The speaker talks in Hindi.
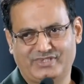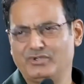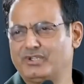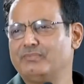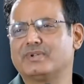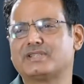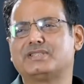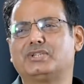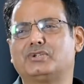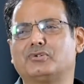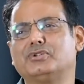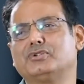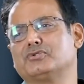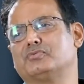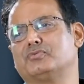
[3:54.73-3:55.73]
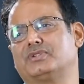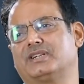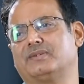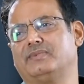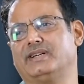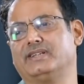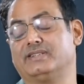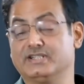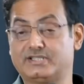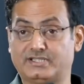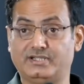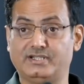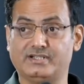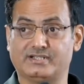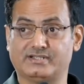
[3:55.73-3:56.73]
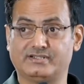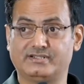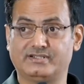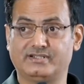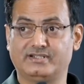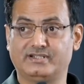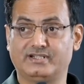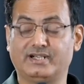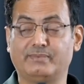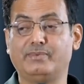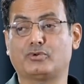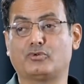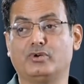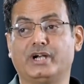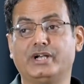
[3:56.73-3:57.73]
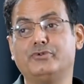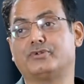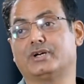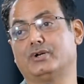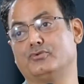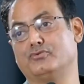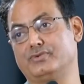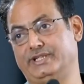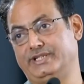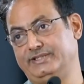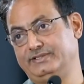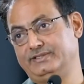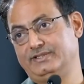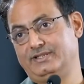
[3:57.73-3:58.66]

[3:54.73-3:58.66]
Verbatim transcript: क्योंकि बच्चे तुरंत उस मुद्रा में आए थे अच्छा अब मैं कुल्हाड़ी उठा लूंगी